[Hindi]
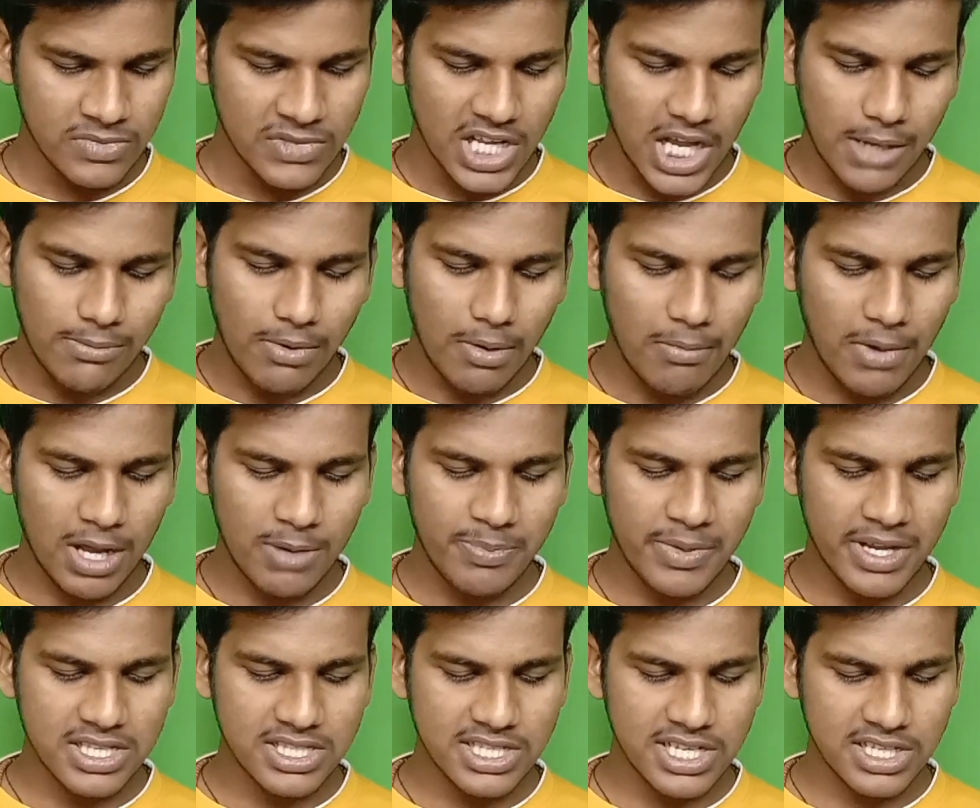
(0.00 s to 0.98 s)
अब हमारे
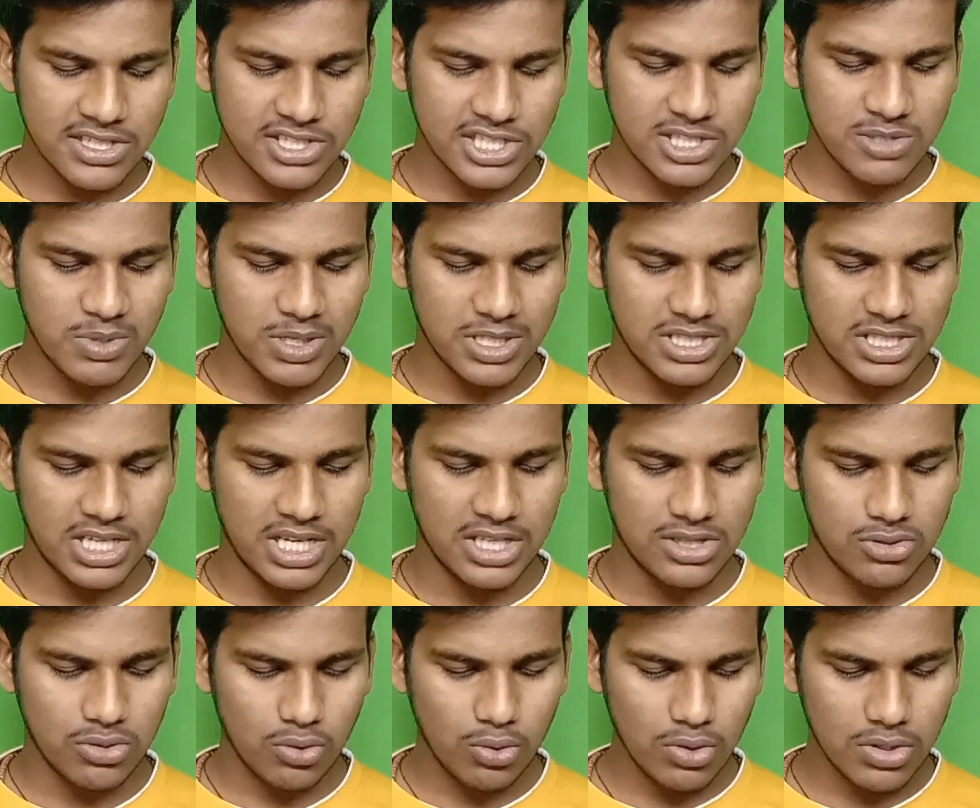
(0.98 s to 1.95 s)
पास एक चीज़ बची है
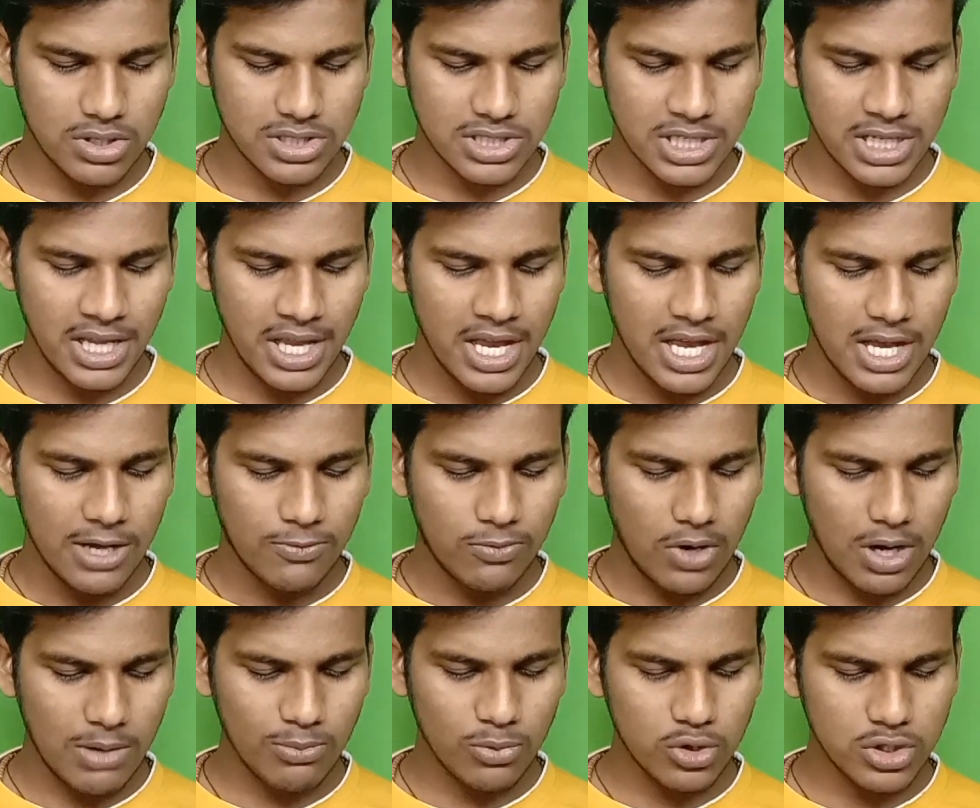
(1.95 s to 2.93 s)
तो कौन सी वो
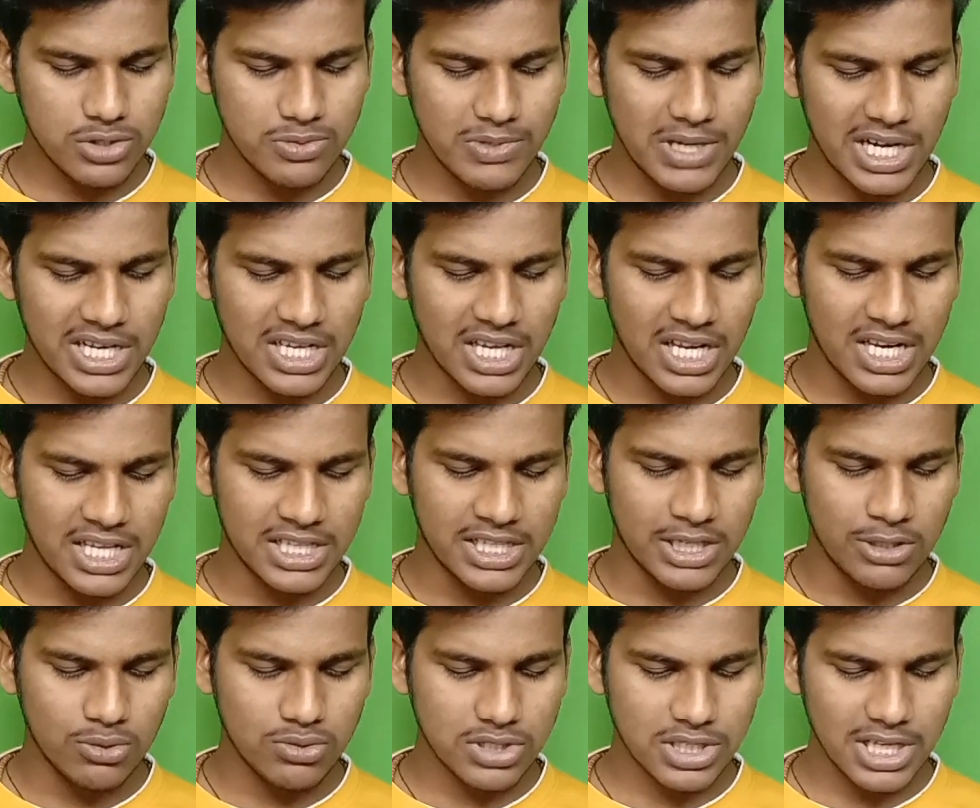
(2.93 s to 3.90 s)
हम कुछ भी ऐड कर लेते हैं
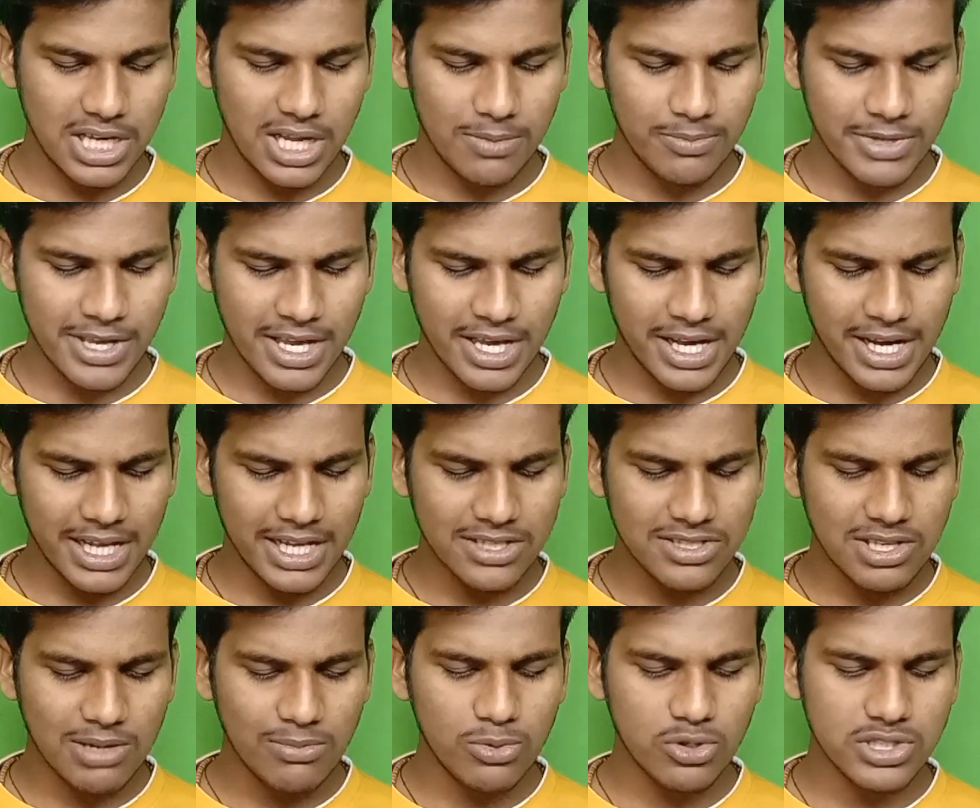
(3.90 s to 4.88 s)
उसके लिए हम क्या करेंगे
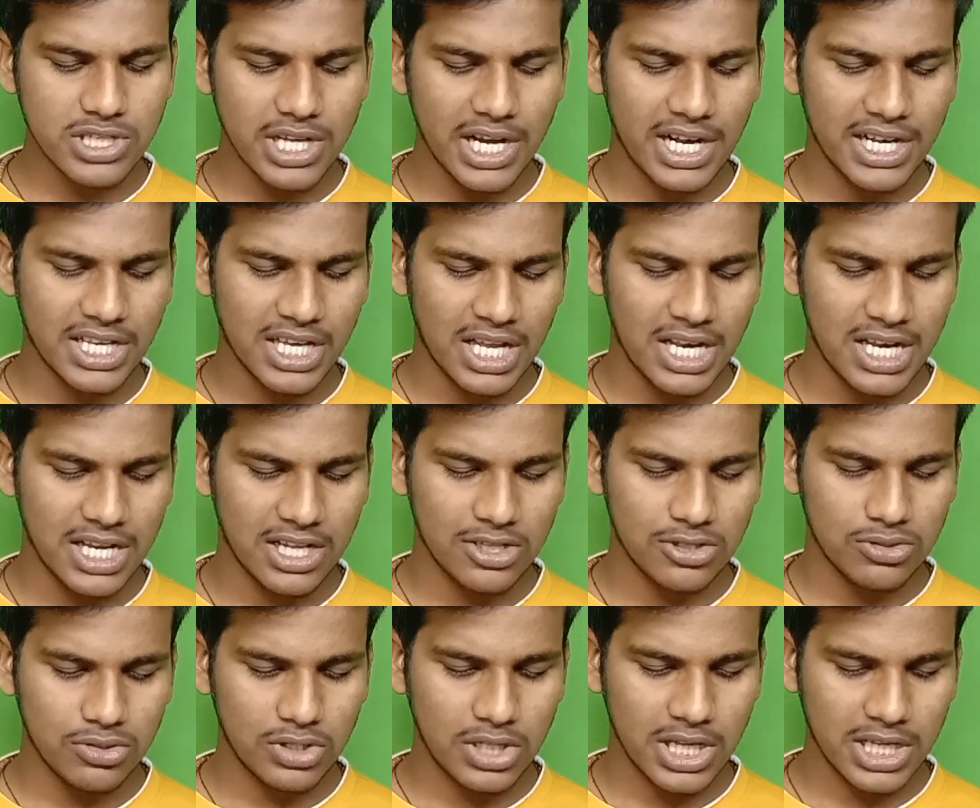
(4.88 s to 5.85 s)
समोसा ऐड कर लेंगे
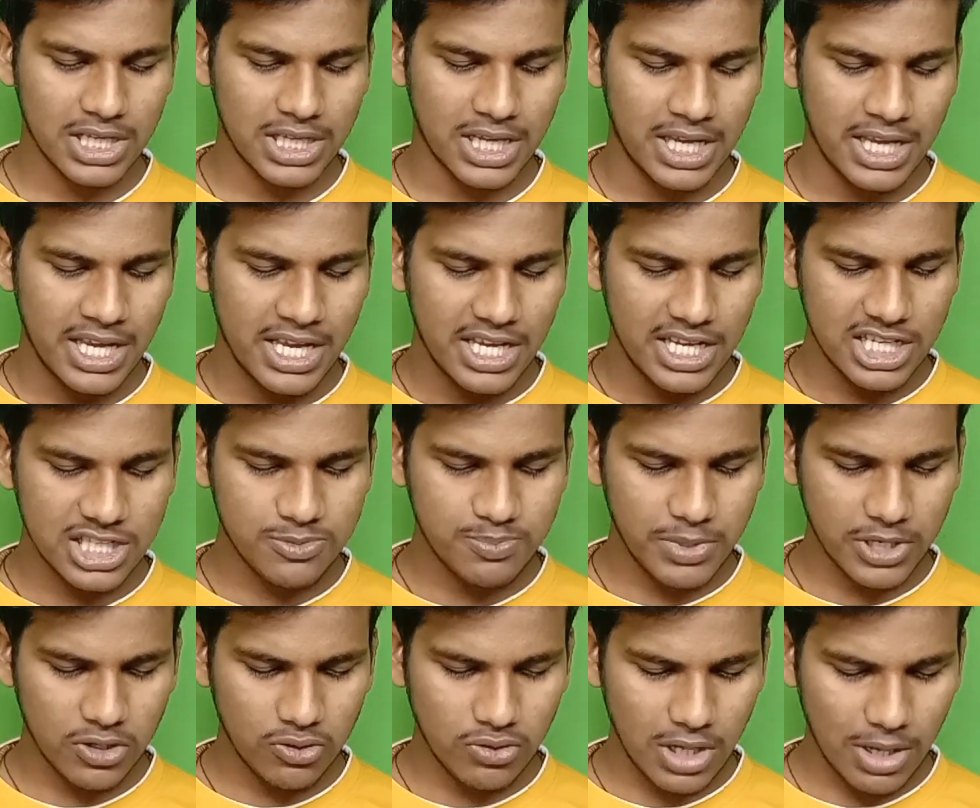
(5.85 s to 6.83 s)
तो देखिए इस
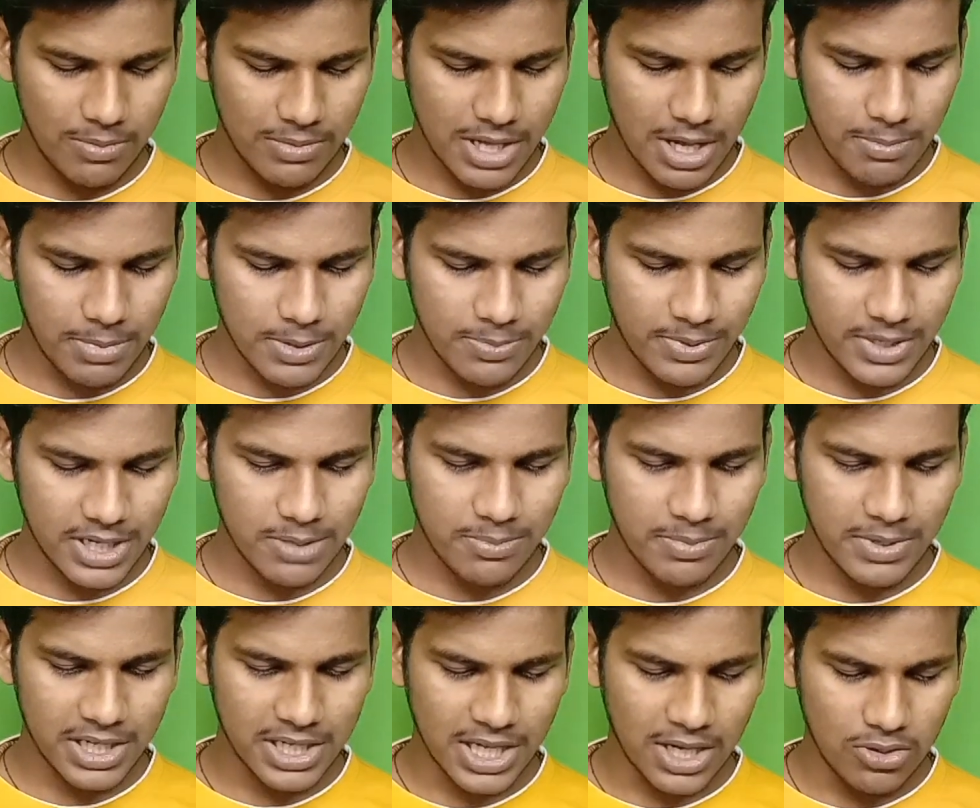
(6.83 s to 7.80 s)
पिक को हम यहाँ पर
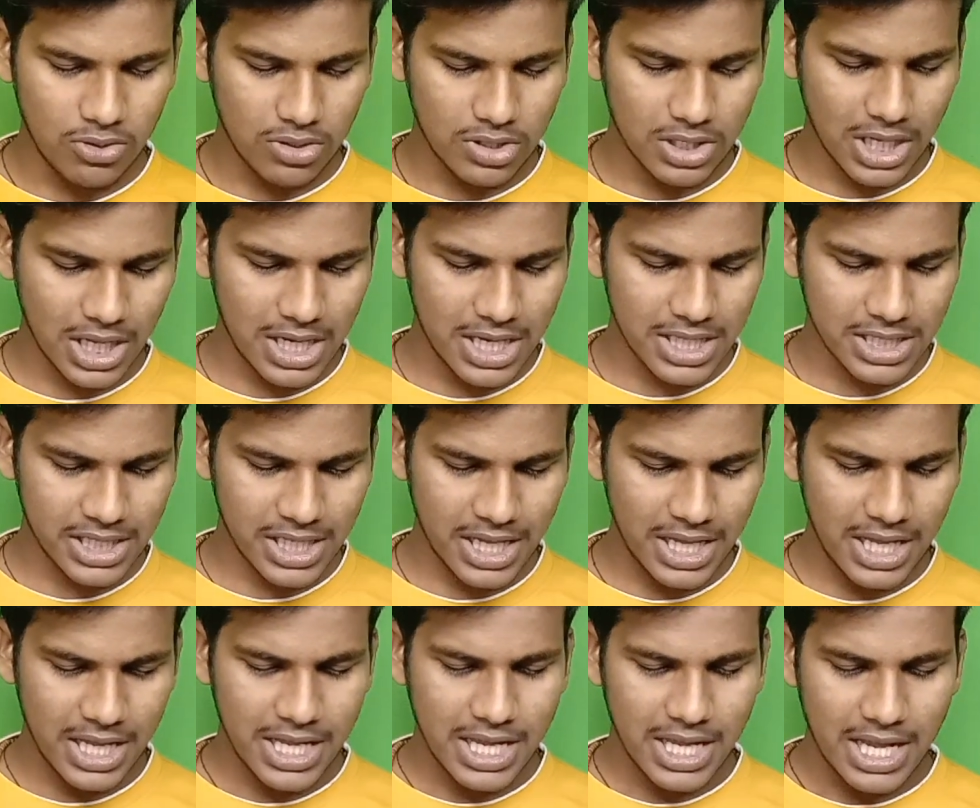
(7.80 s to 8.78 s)
फटाफट डाउनलोड कर लेते हैं